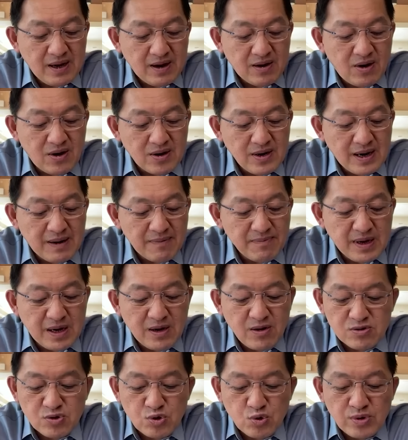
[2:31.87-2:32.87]
แล้วก็ได้รับ
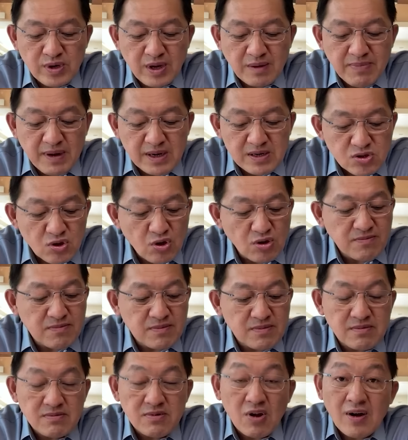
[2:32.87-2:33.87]
เงินลงทุนในเบื้องต้น
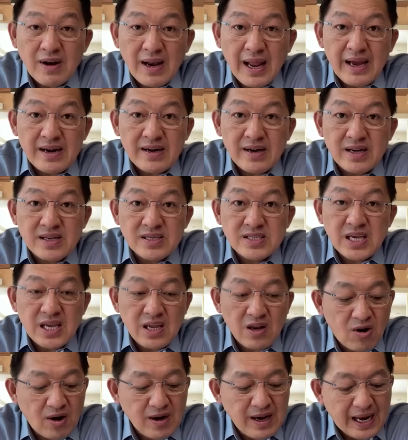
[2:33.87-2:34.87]
ตอนแรกเนี่ย
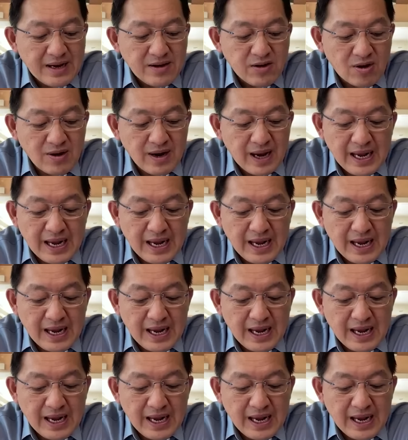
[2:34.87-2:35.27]
$400 ล้าน